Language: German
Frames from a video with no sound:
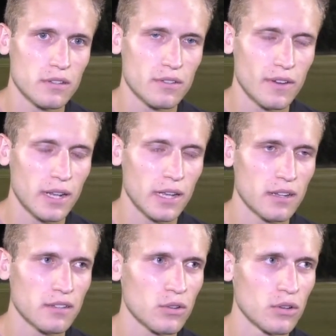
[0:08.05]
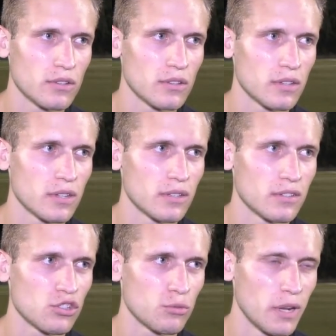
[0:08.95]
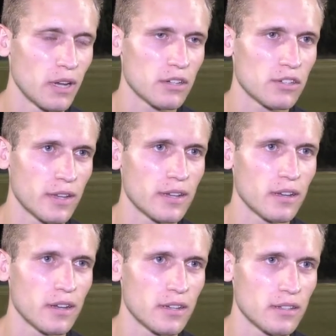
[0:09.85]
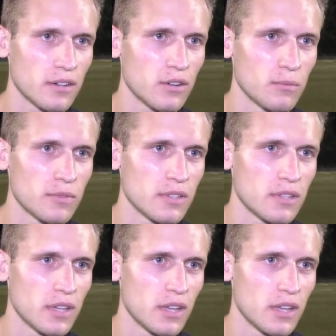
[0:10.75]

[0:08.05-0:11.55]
Es war klar, dass heute ein spielerisch stärkerer Gegner kommt.